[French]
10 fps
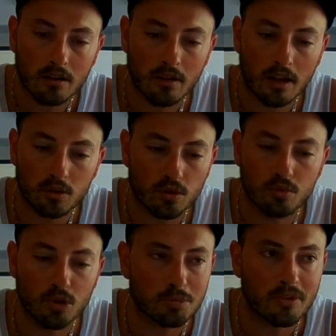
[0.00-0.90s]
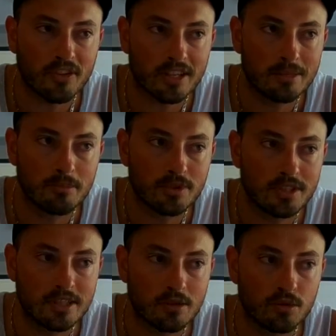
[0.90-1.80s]
Voilà, donc moi je préfère qu'ils me
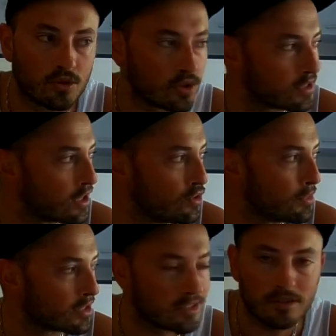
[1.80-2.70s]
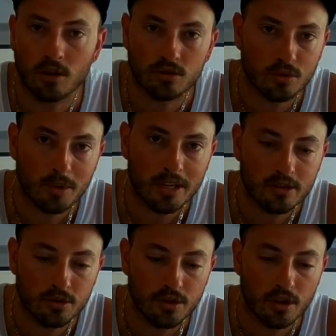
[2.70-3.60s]
disent écoute, euh, salut, merci, non, on s'en bat
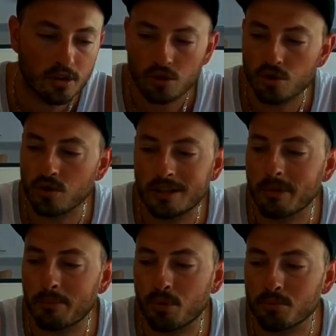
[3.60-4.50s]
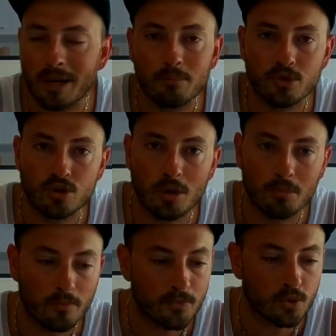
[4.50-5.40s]
les couilles, que qu'ils me répondent pas, ils me
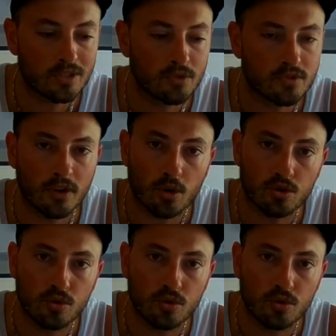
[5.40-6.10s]
snob, Donc ils vont se faire.